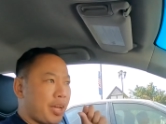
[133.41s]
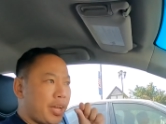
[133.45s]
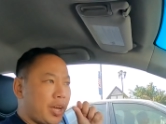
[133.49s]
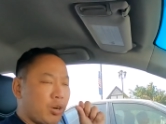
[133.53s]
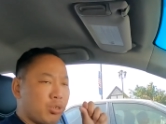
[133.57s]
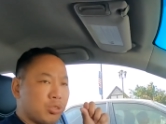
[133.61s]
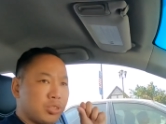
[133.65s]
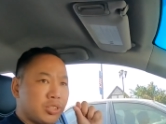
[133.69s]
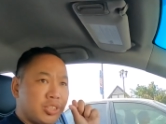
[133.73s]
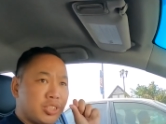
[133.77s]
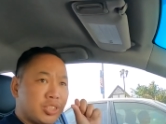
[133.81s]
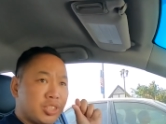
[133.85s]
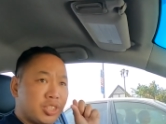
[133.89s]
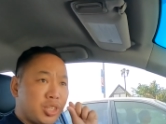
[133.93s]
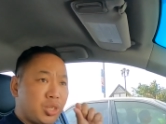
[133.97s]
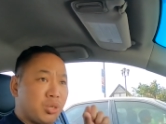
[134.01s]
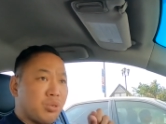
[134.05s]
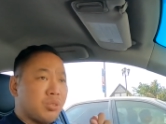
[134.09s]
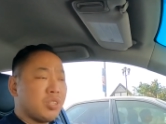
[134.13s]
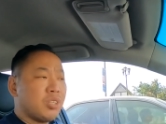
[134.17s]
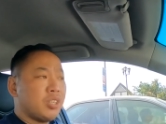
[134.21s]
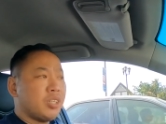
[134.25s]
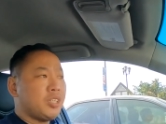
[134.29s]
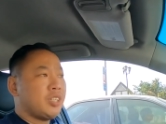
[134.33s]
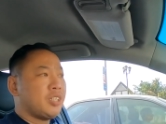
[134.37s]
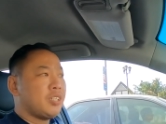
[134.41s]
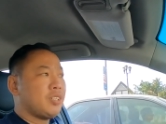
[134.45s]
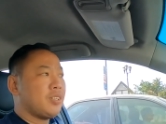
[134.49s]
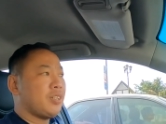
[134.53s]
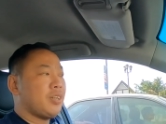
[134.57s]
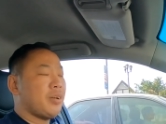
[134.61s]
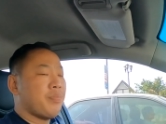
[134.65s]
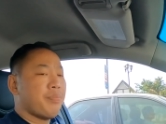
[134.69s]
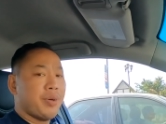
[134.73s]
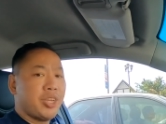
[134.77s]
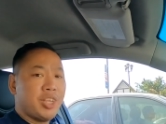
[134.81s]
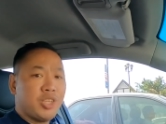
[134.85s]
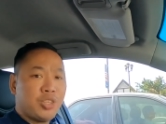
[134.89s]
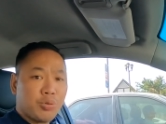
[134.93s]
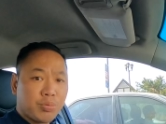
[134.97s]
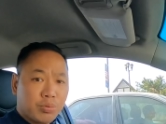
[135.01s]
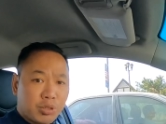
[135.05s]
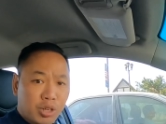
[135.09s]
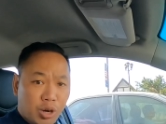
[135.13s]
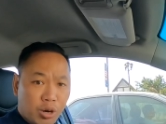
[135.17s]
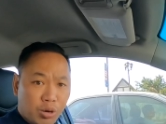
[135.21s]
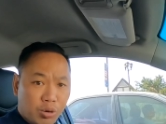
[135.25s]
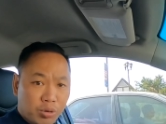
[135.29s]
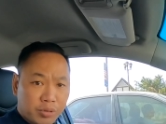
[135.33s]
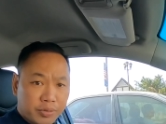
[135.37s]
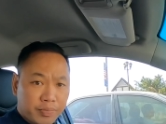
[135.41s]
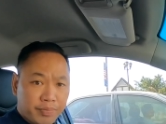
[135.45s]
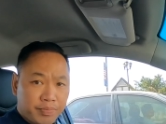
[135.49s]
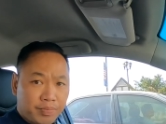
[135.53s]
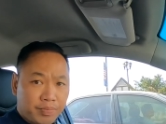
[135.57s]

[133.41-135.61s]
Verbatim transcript: ao xíu xíu thôi đó là mấy chục đô